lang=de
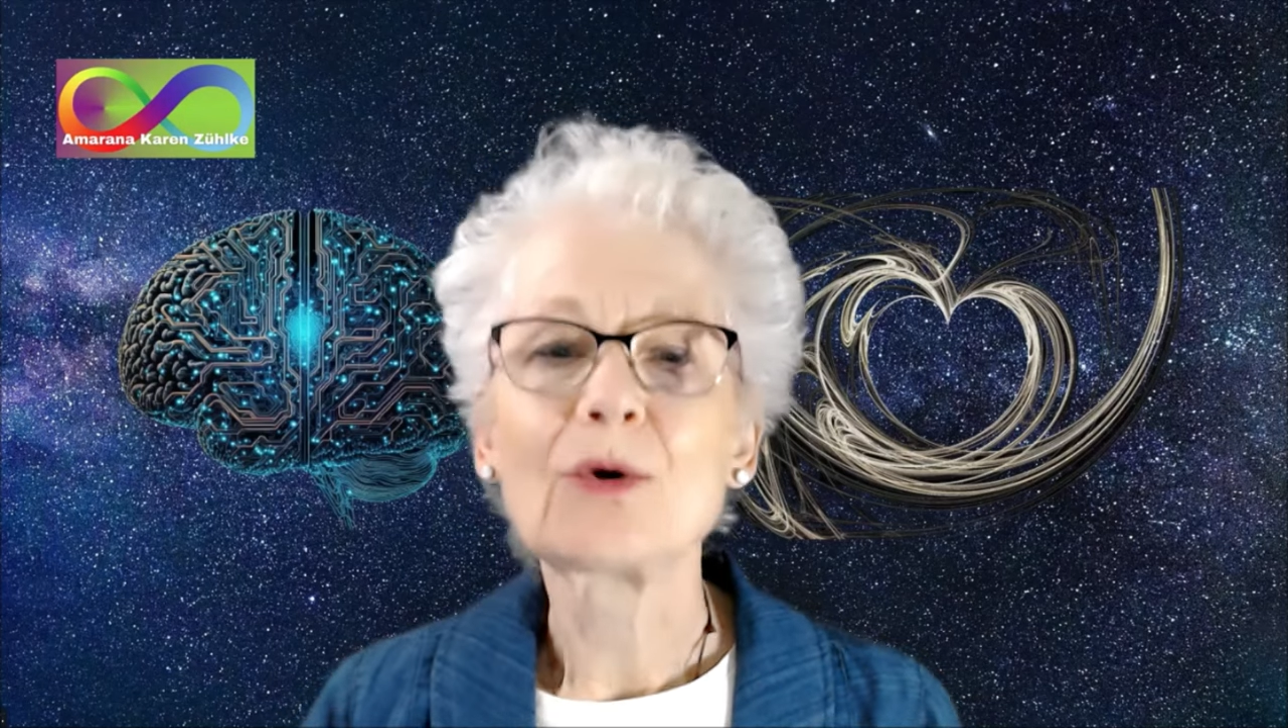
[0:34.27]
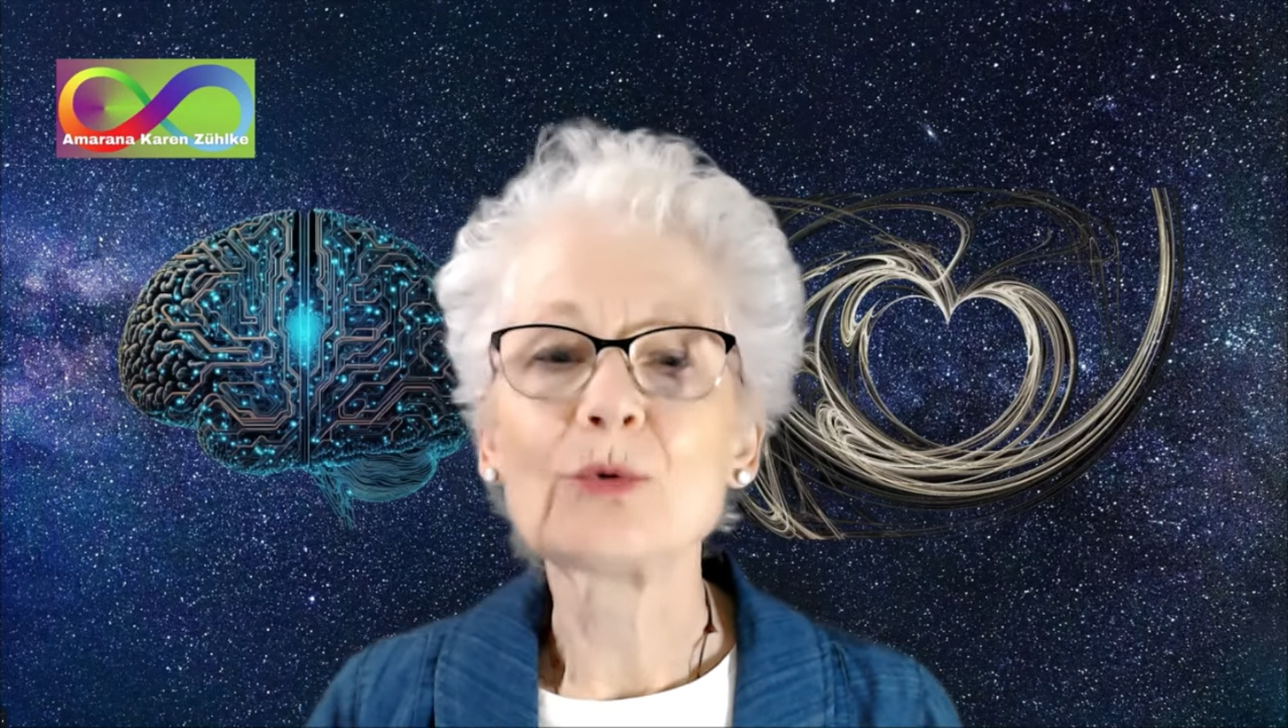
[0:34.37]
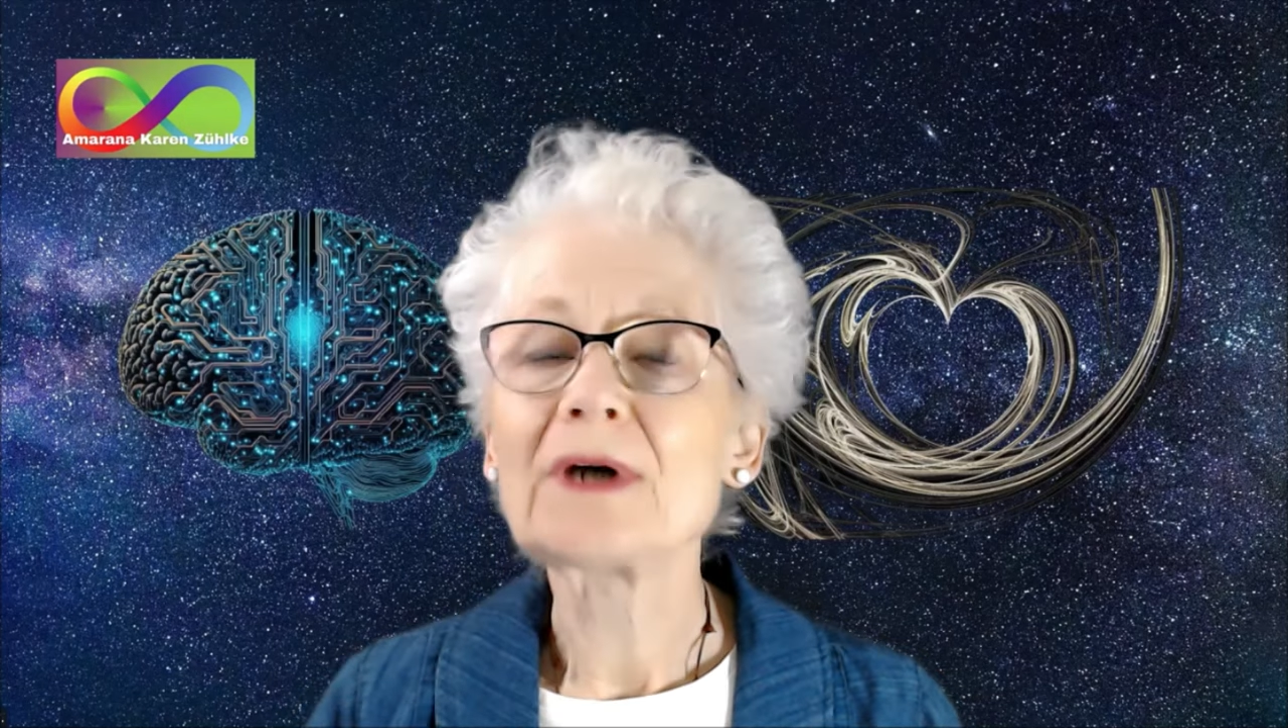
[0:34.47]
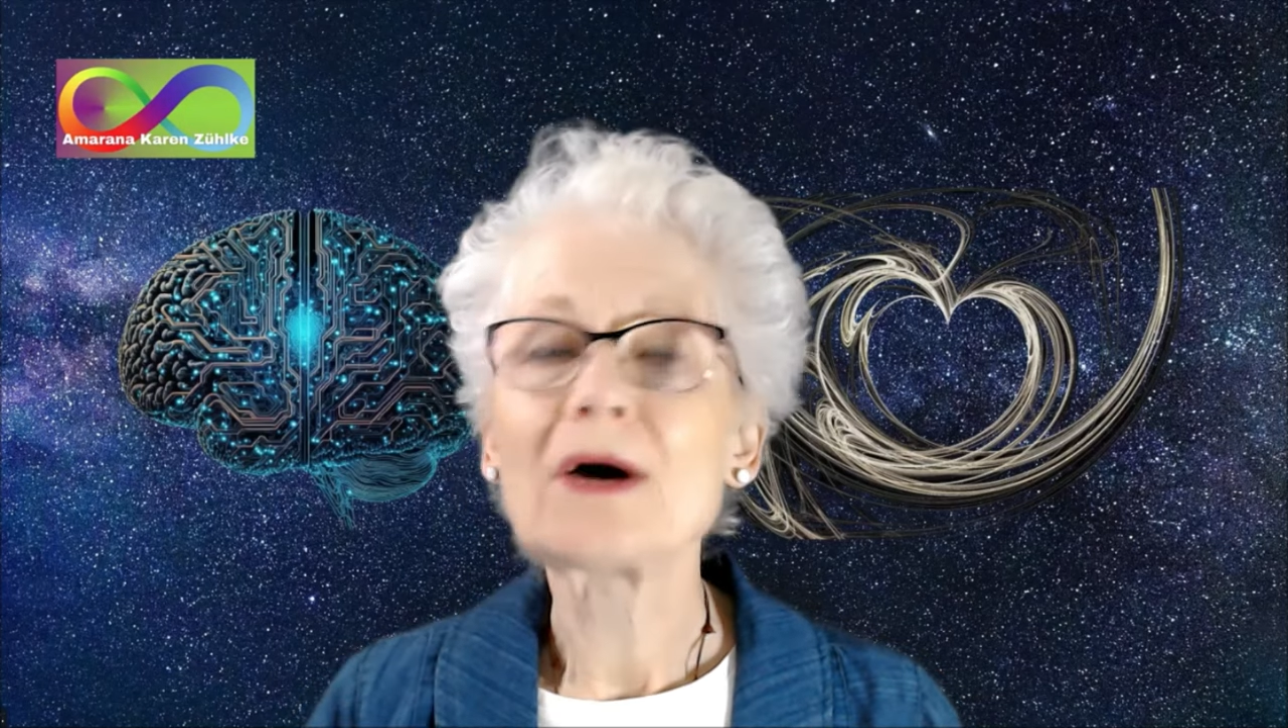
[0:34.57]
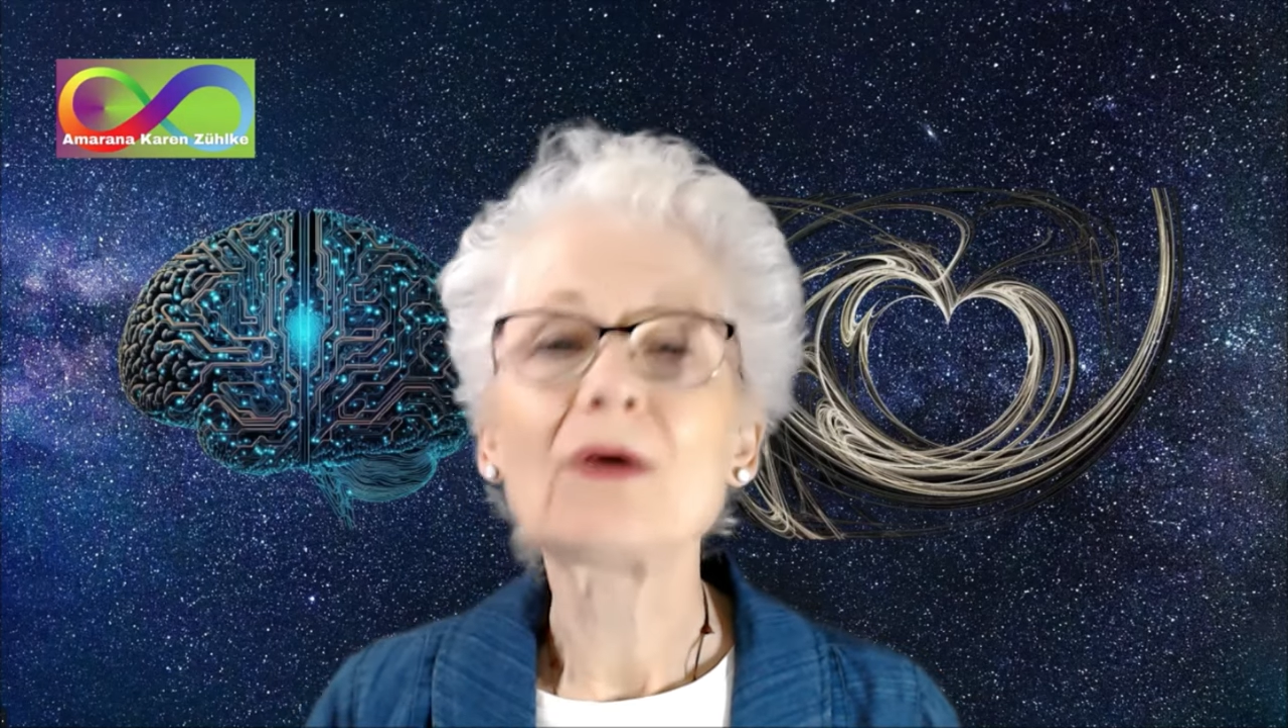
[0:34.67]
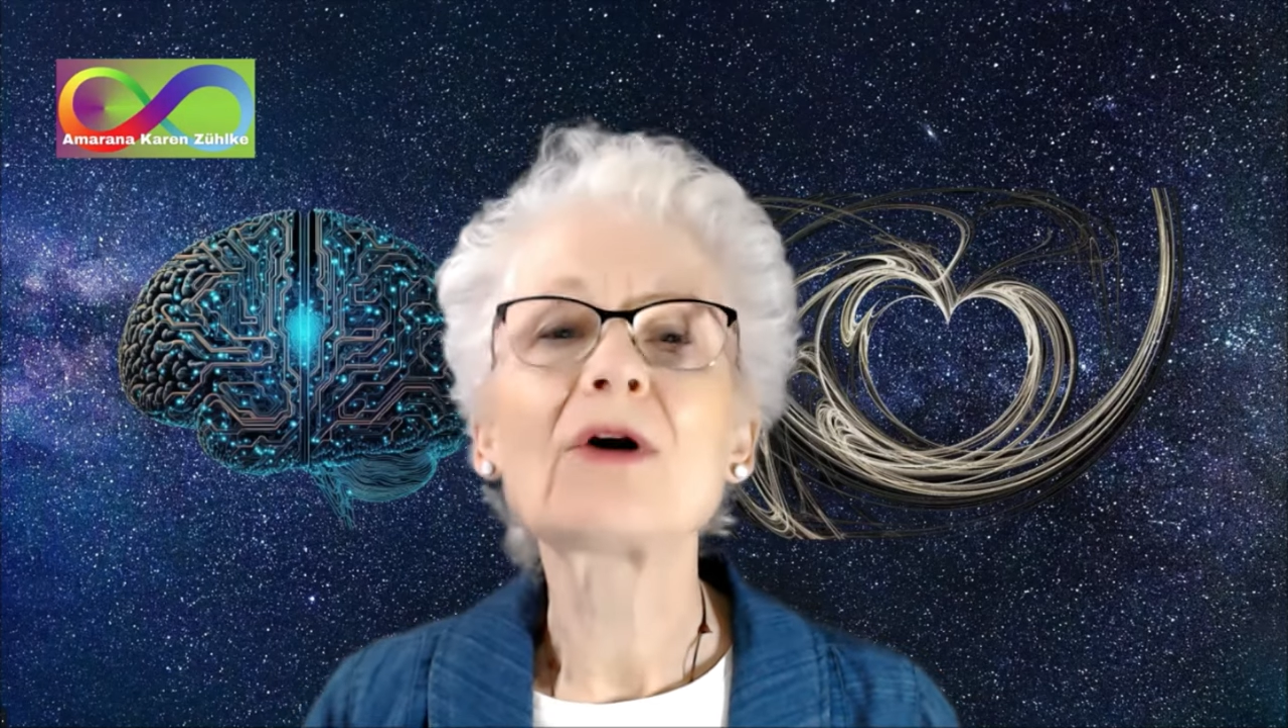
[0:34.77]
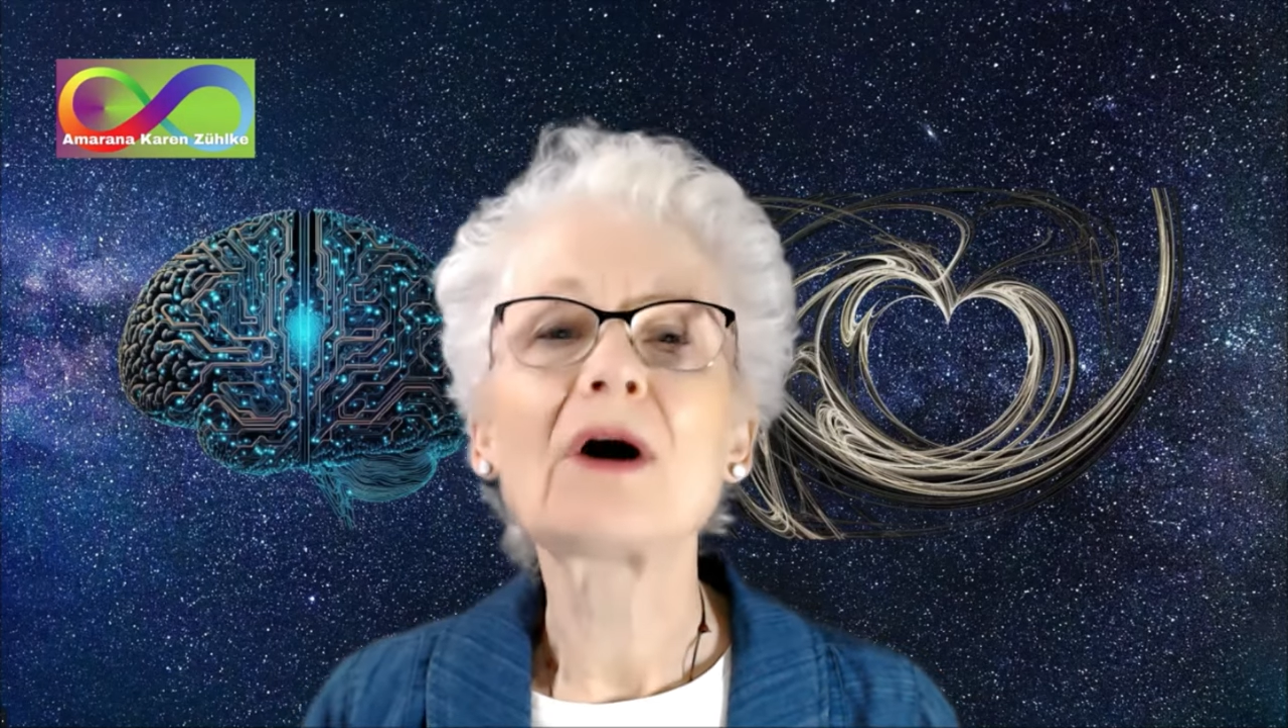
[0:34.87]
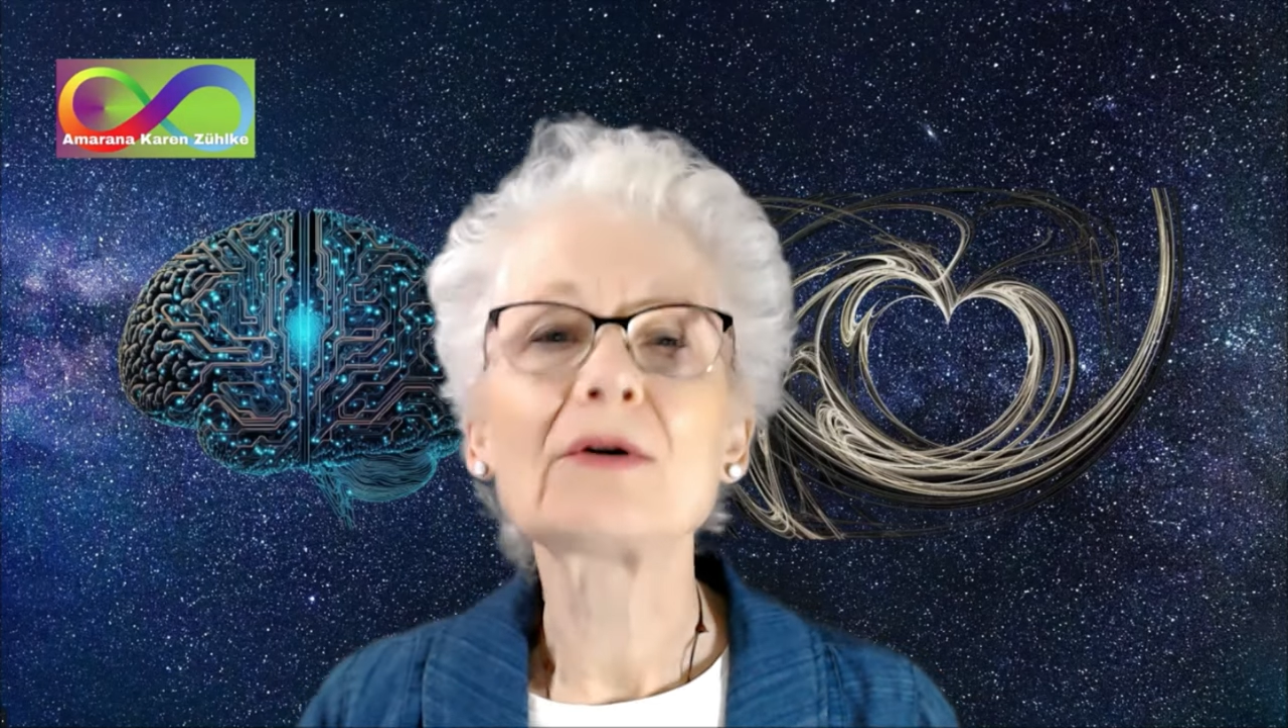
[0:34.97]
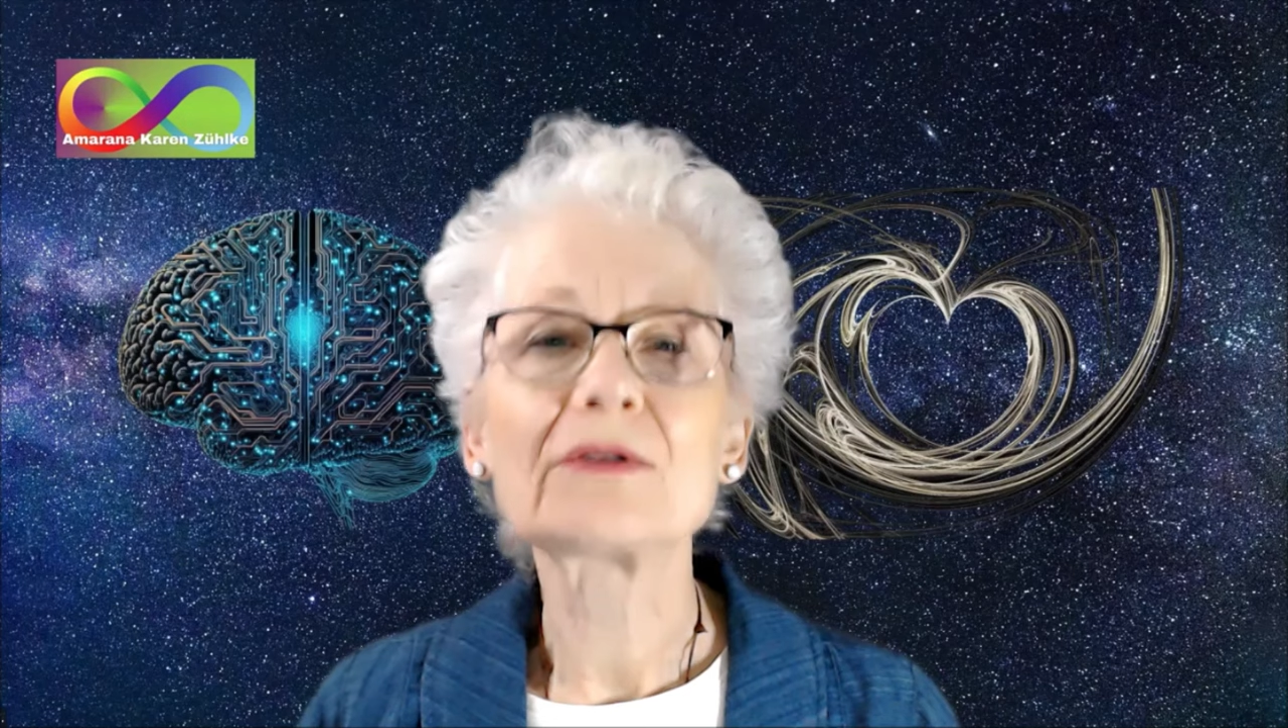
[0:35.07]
und auch